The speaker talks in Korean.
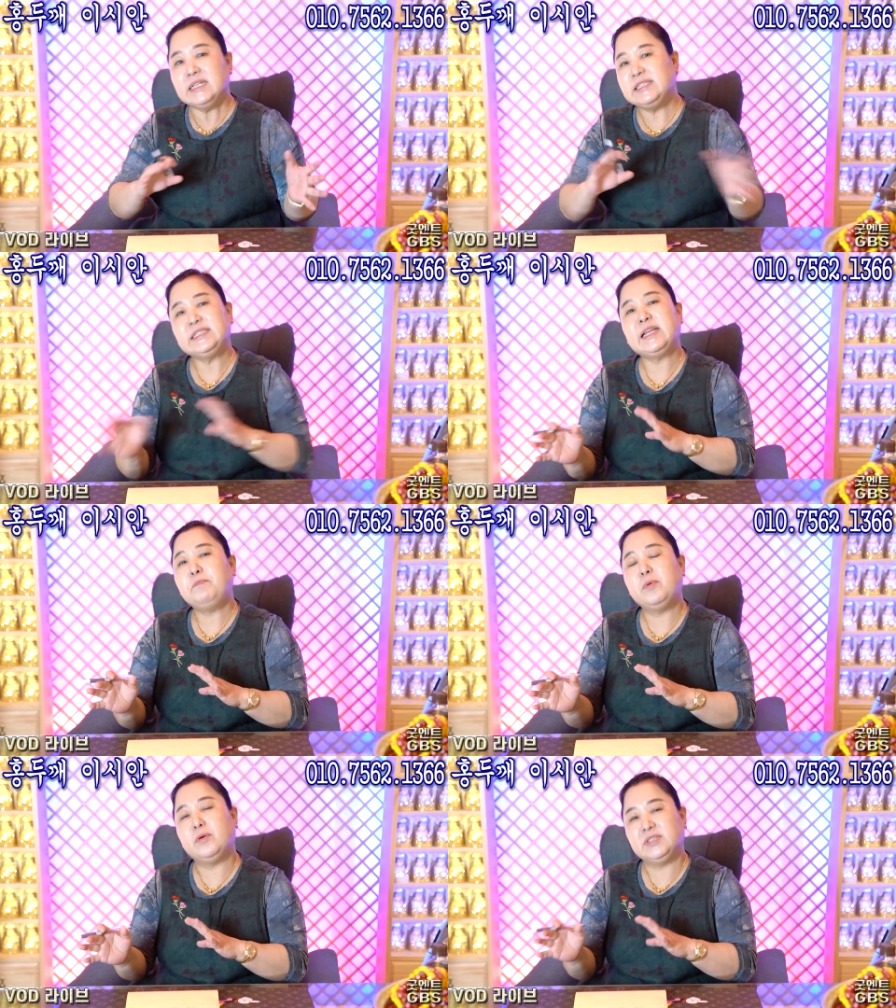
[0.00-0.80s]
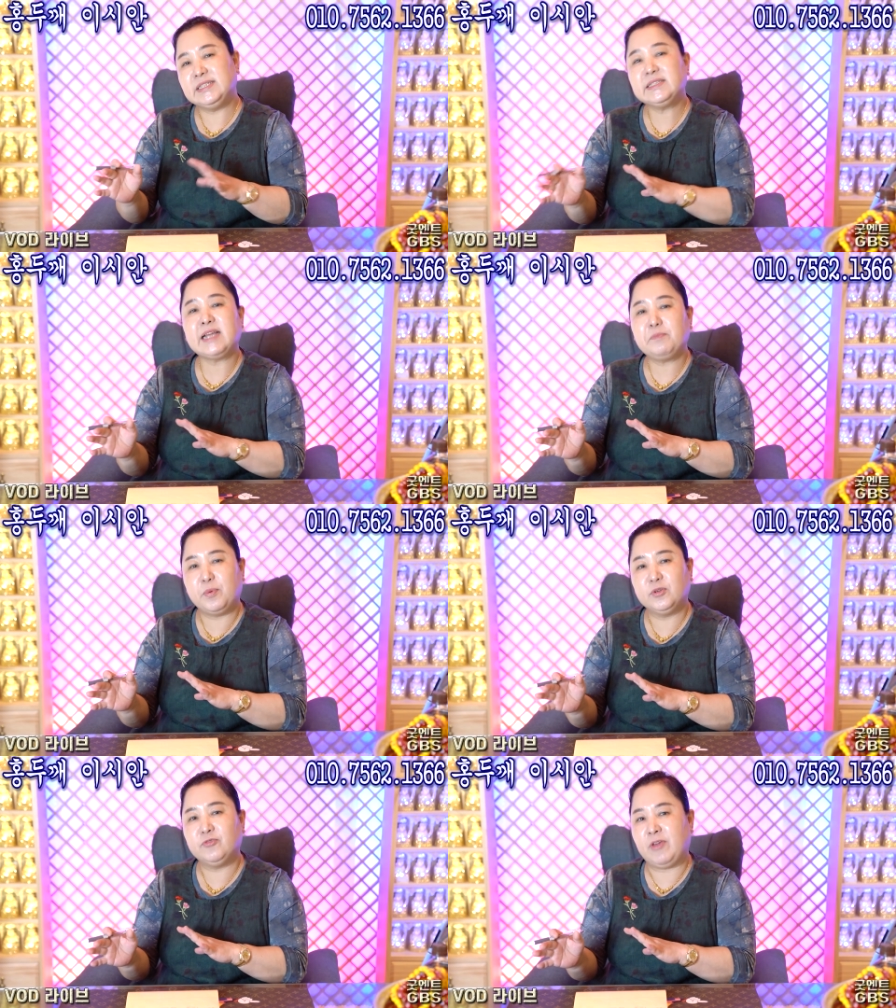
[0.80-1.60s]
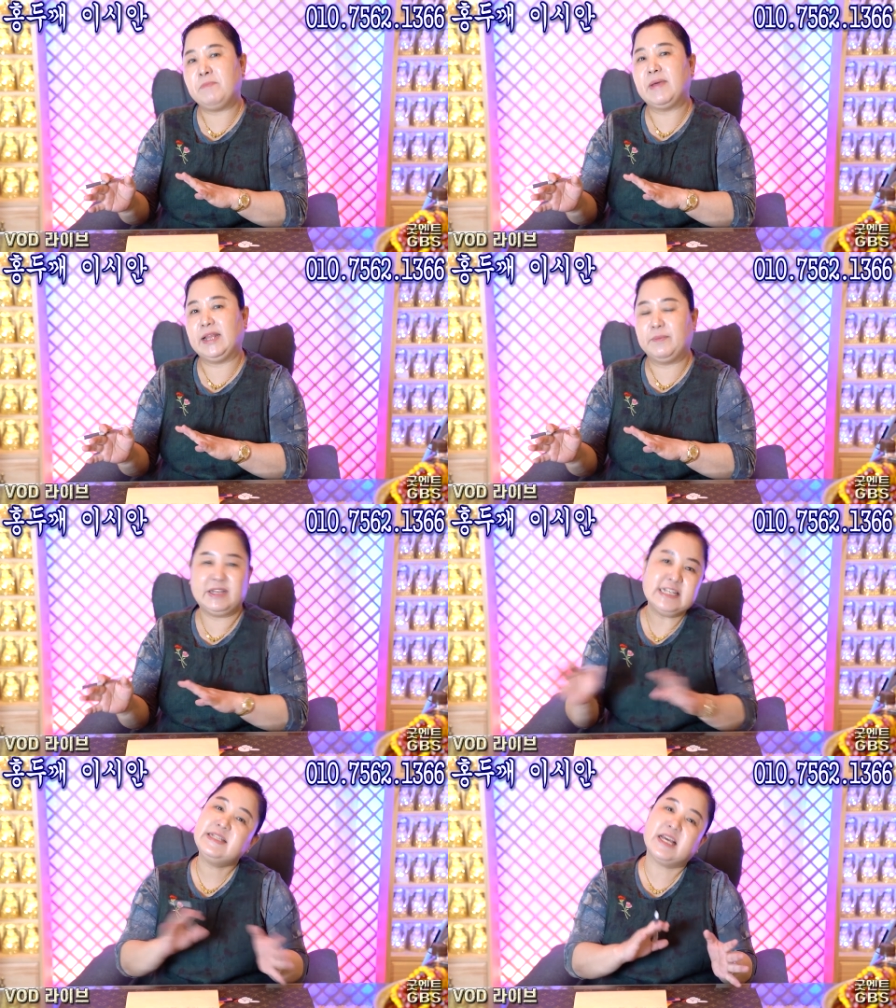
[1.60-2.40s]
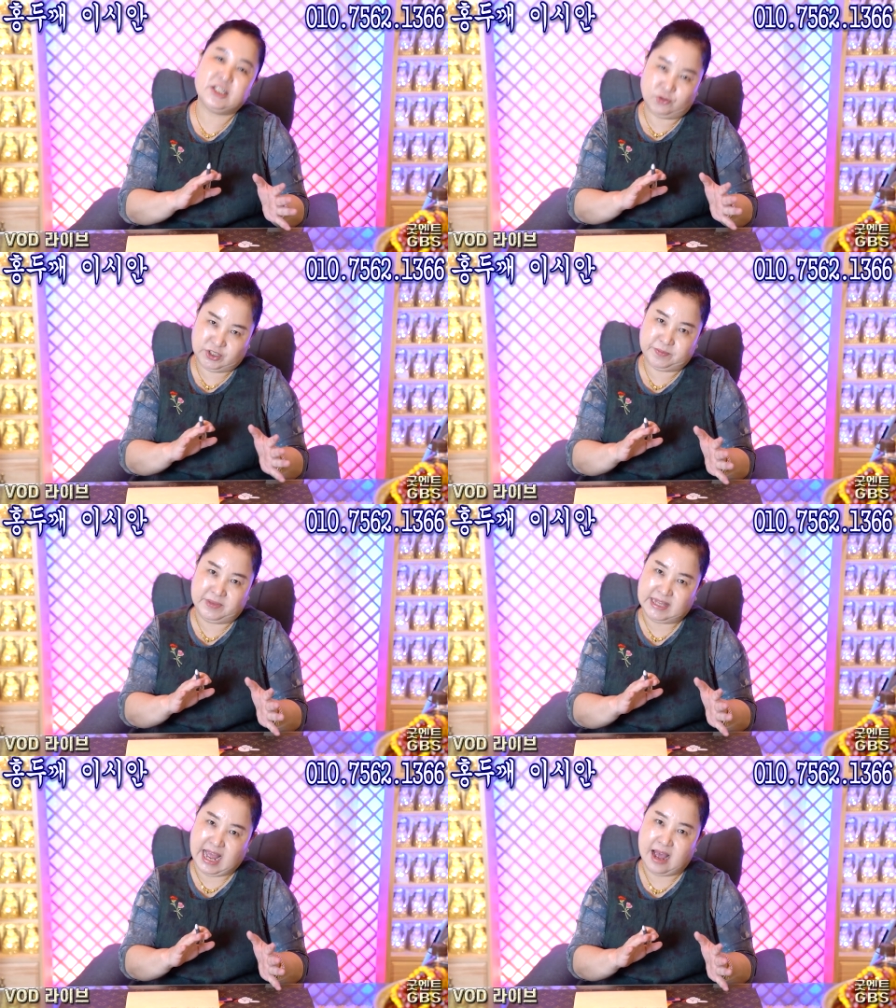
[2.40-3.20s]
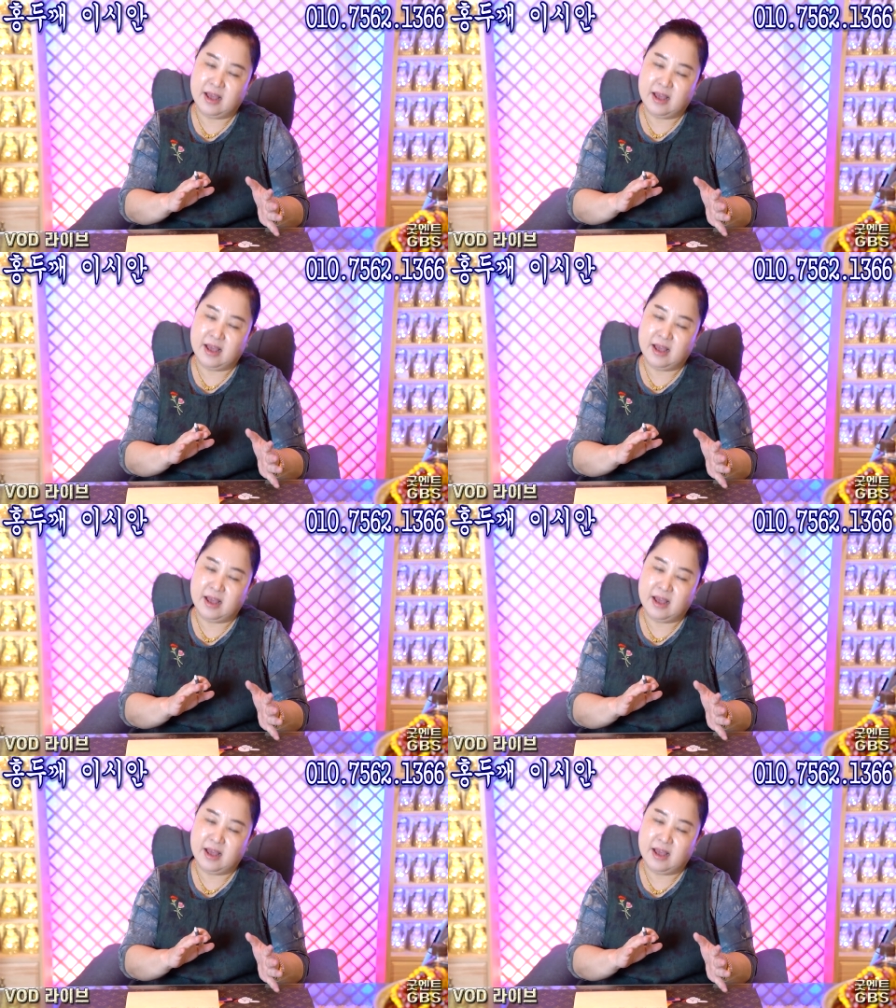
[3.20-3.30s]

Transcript: 식탁보, 식탁보는 웬만하면 흰색이 좋습니다.